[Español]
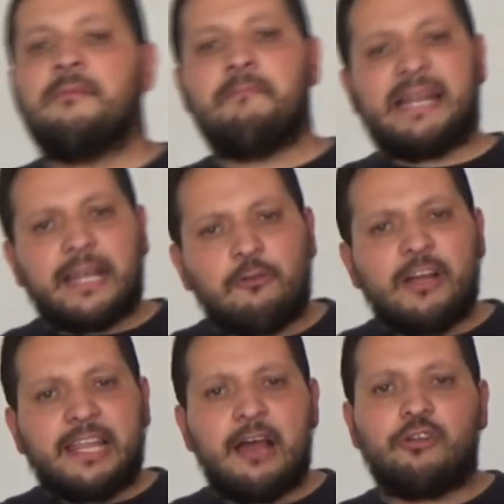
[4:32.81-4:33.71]
me
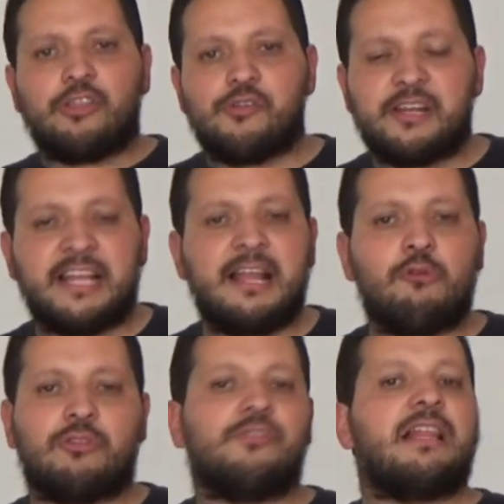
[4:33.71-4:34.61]
recuerda a otro gran
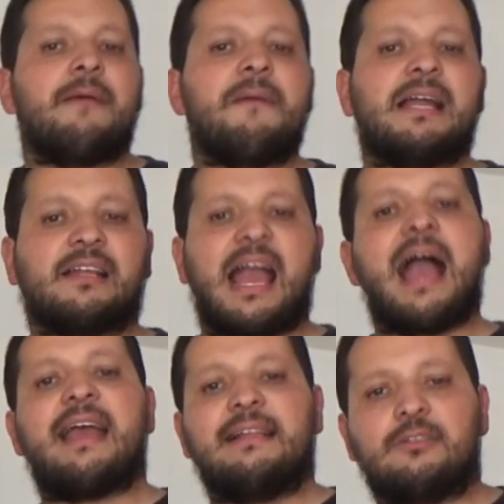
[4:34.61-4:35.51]
auto de la
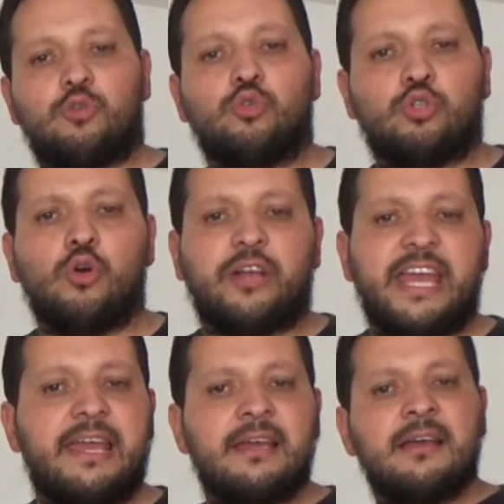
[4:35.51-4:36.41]
marca, el
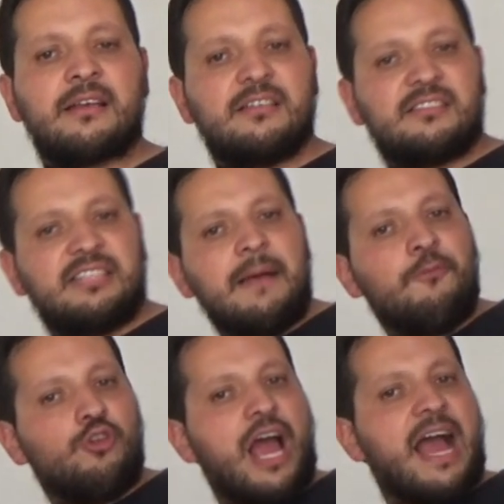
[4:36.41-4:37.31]
Suzuki
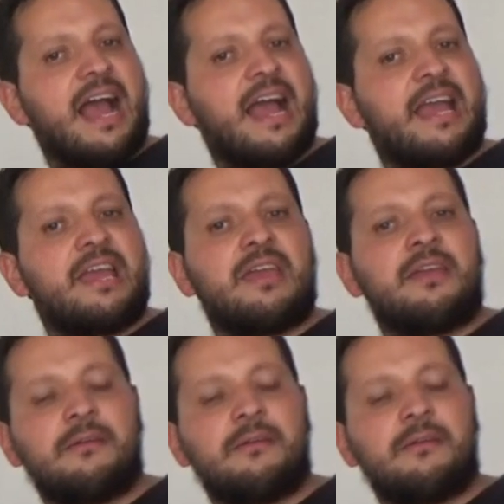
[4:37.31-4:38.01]
Samurai.